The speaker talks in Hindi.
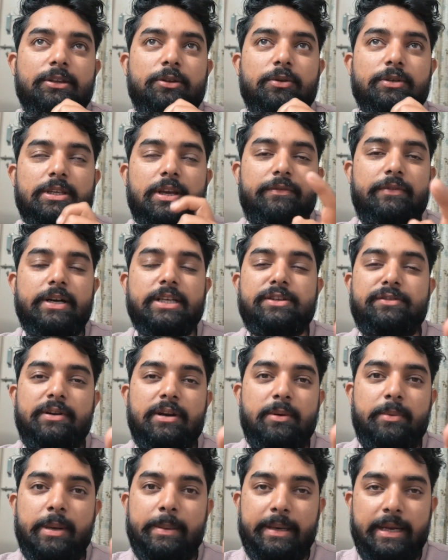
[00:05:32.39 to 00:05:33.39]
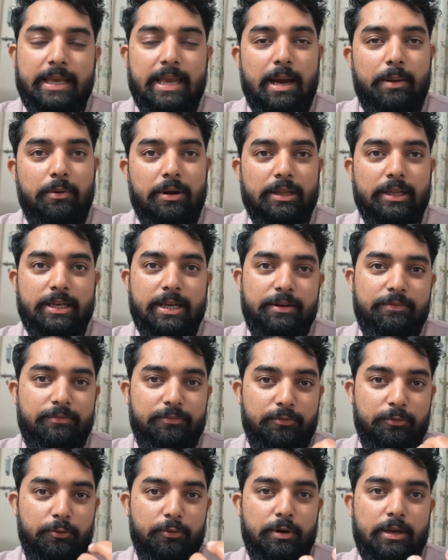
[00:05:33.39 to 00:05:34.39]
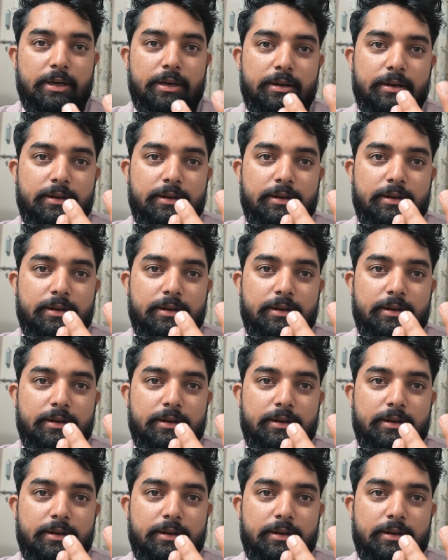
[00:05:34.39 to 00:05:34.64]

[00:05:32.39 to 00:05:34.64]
तो उसके फर्स्ट वीडियो में मैंने क्या बोला था कि फूड